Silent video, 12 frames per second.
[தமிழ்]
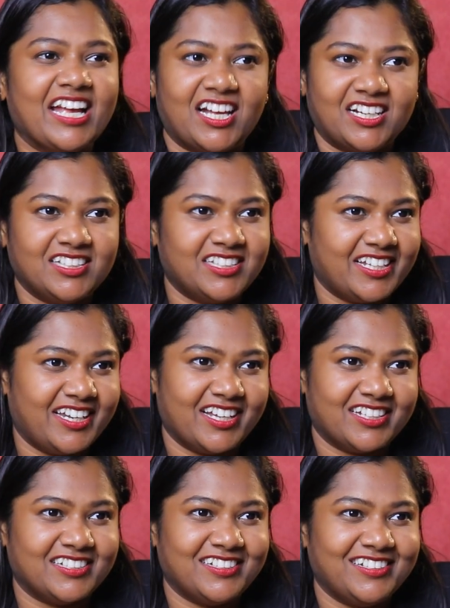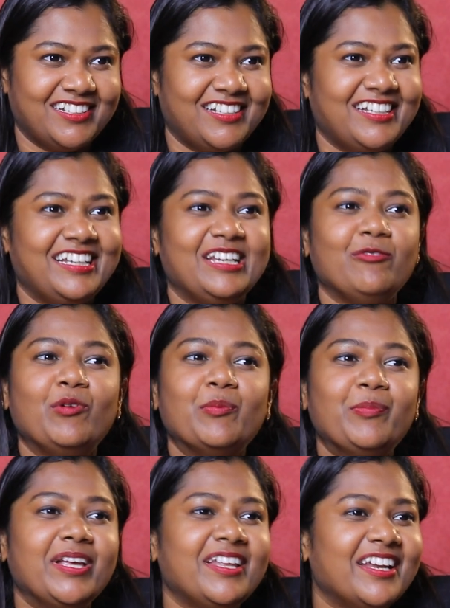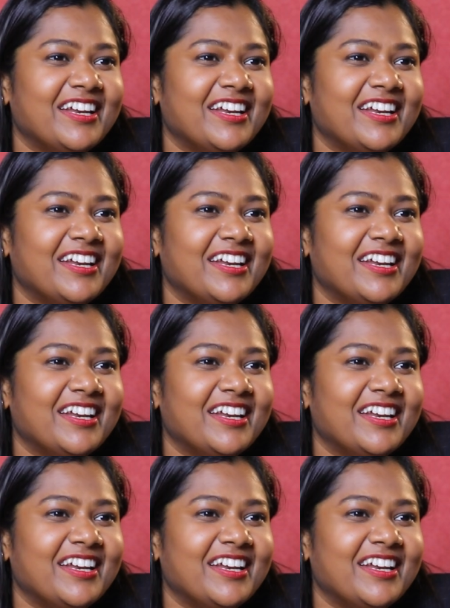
யாருன்னு தெரியாது உங்க பேர்